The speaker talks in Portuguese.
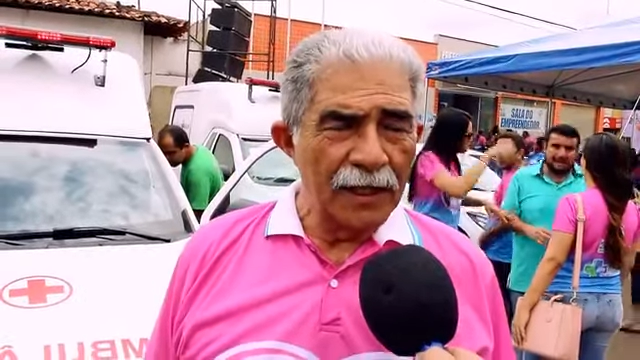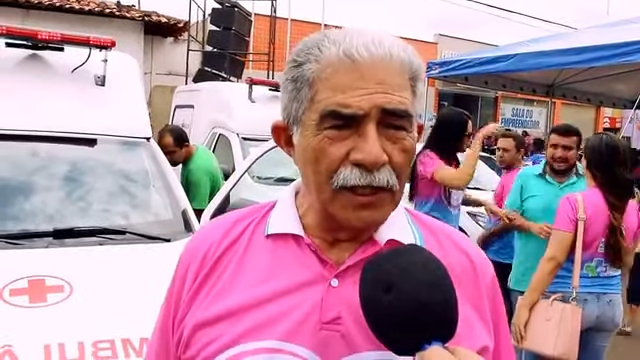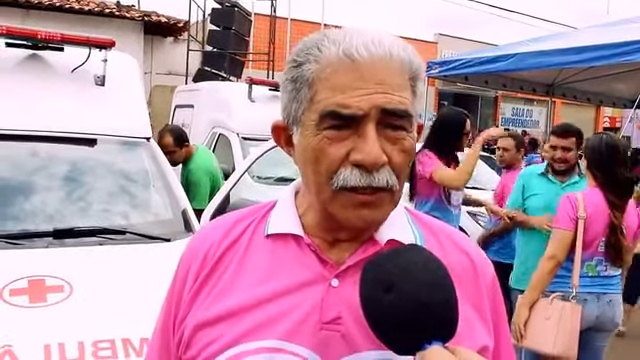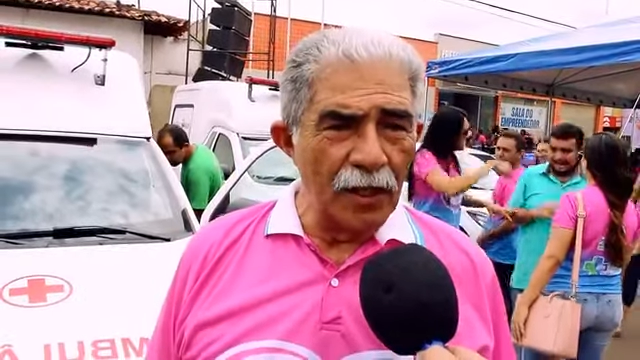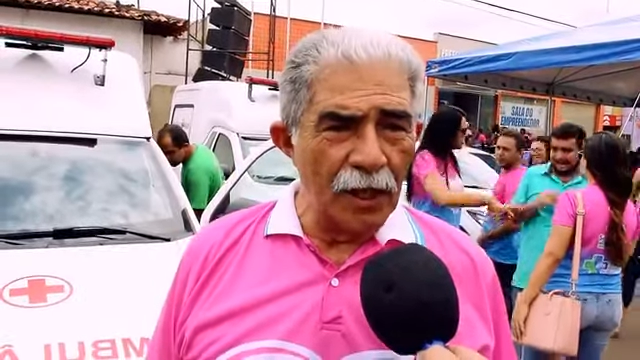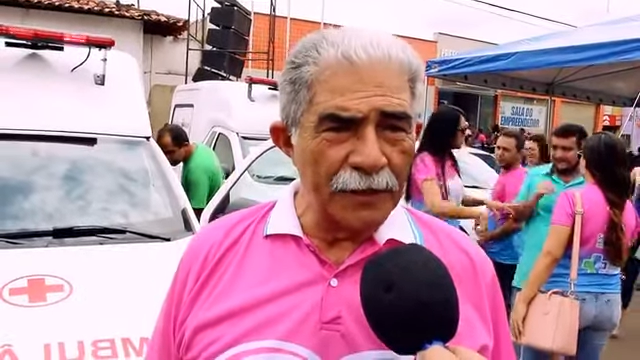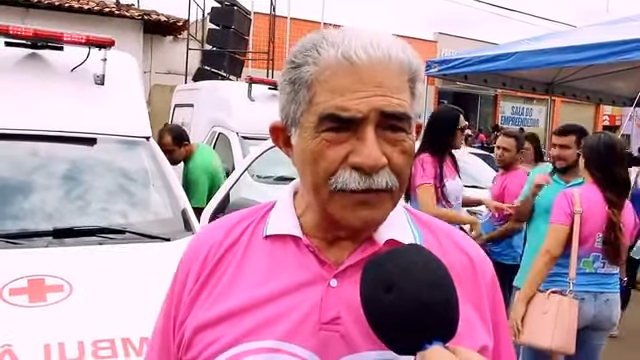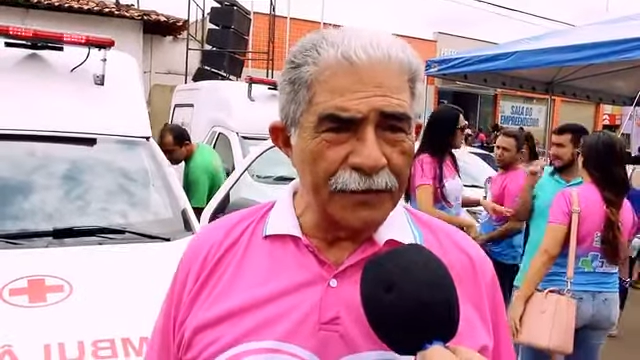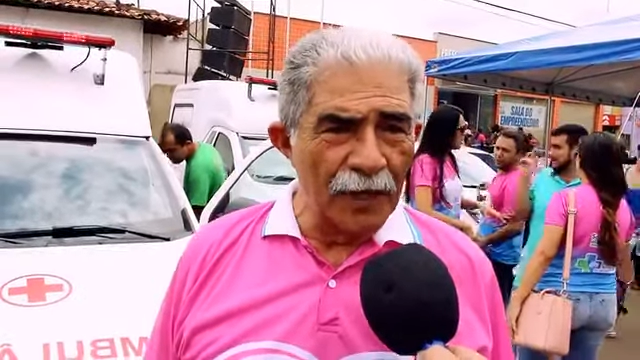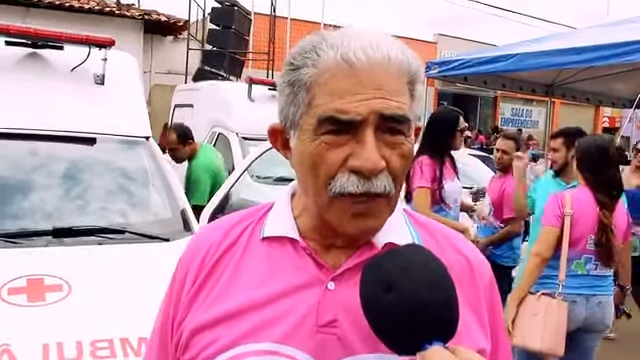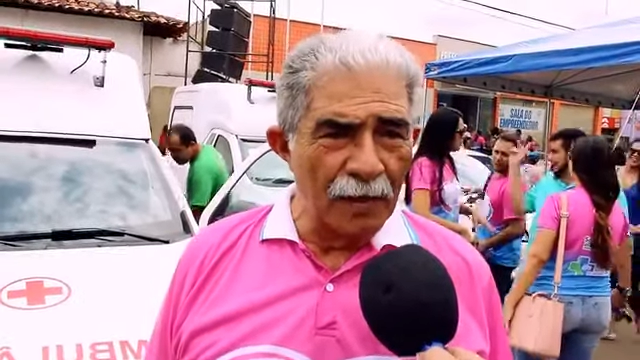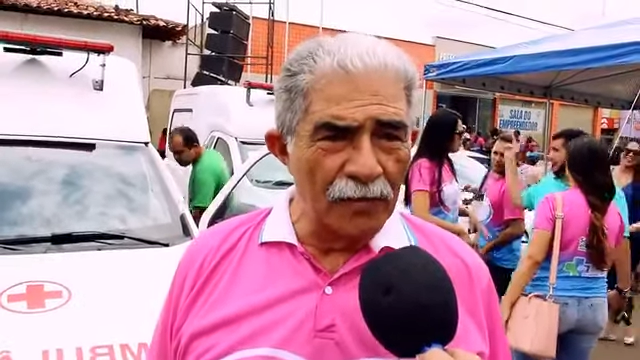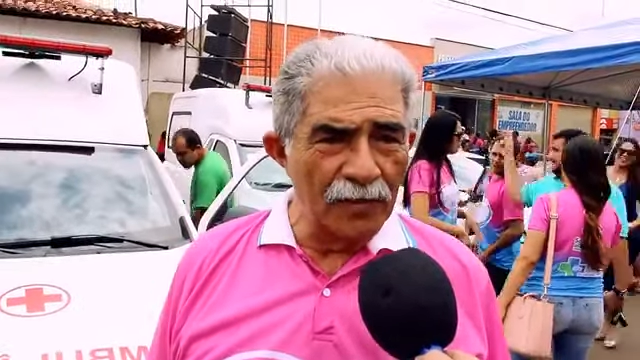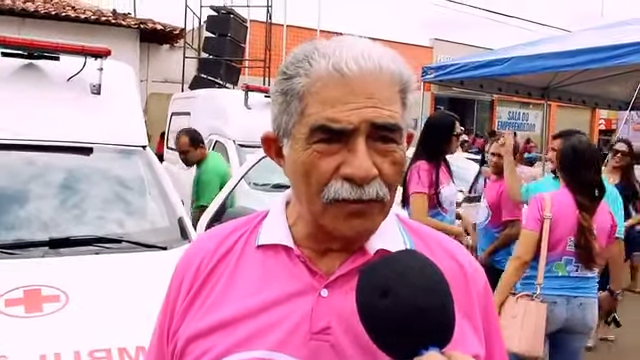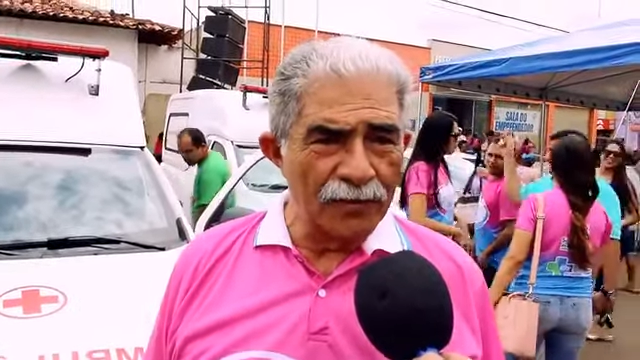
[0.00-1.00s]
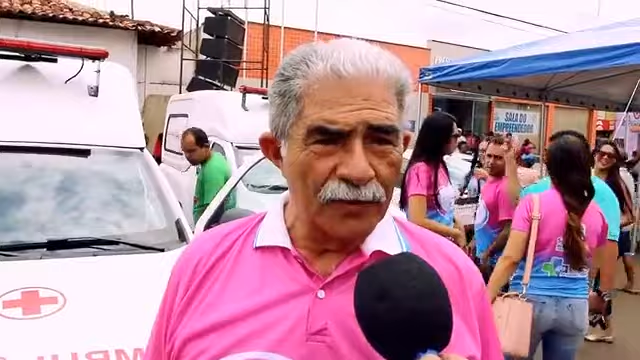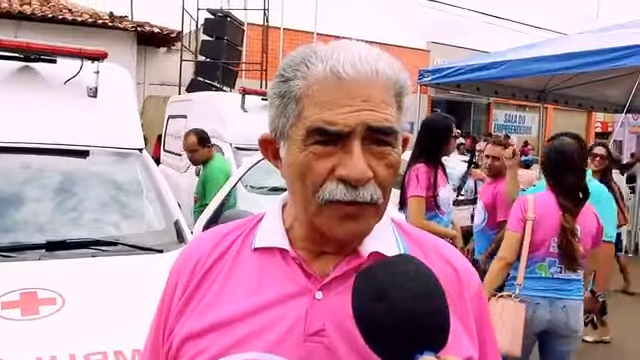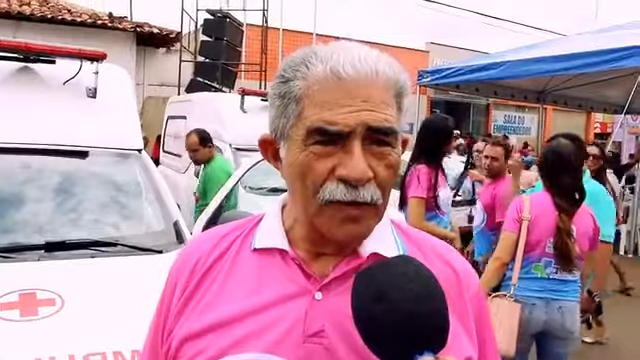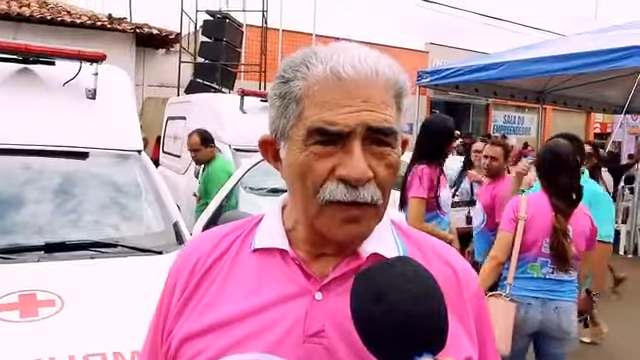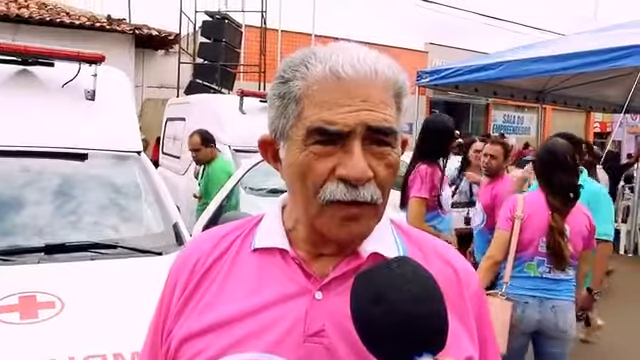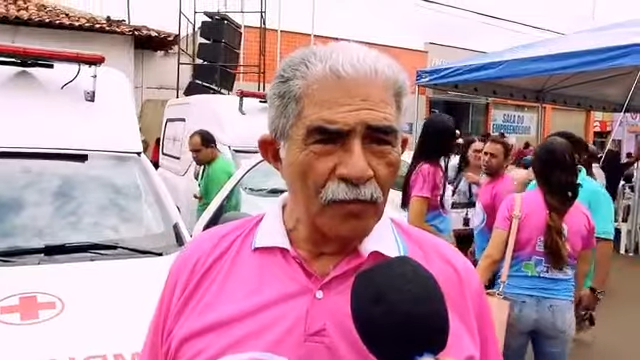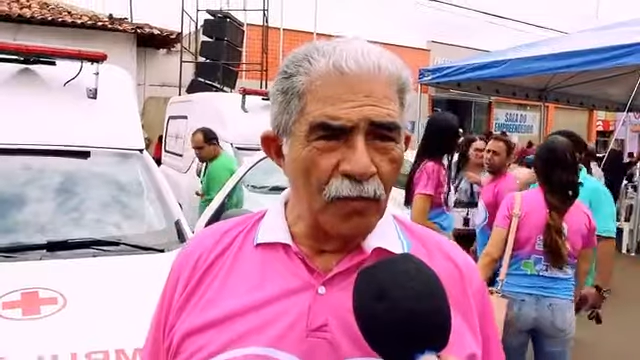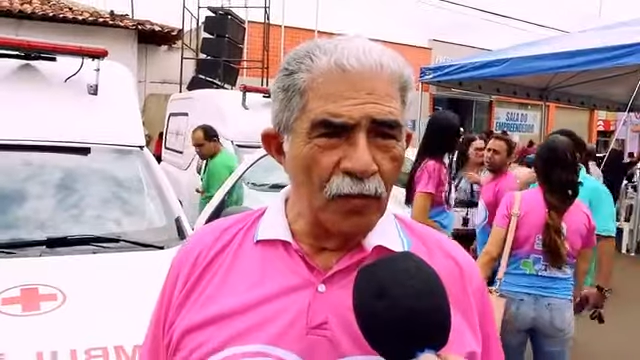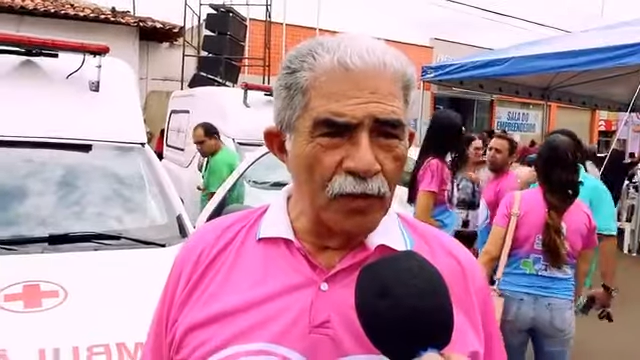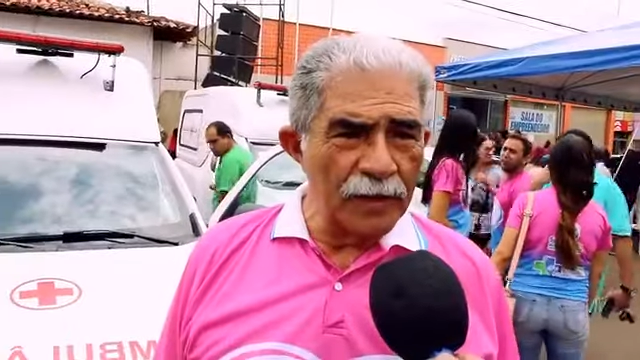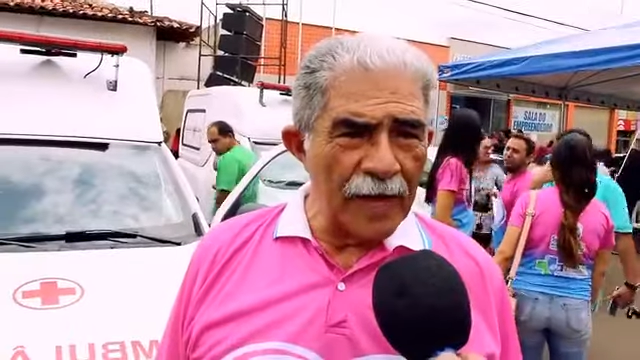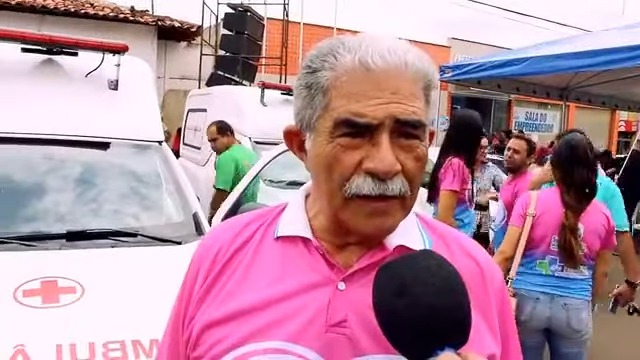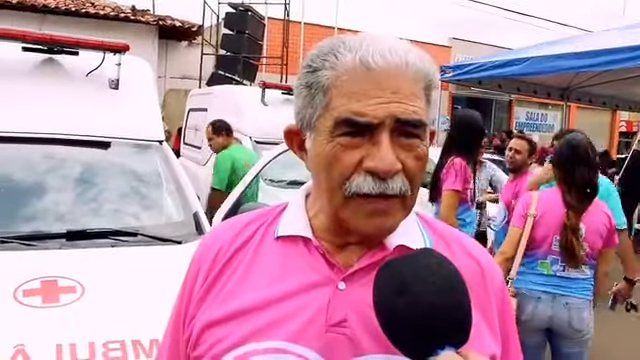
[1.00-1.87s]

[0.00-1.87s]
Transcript: que nós estamos muito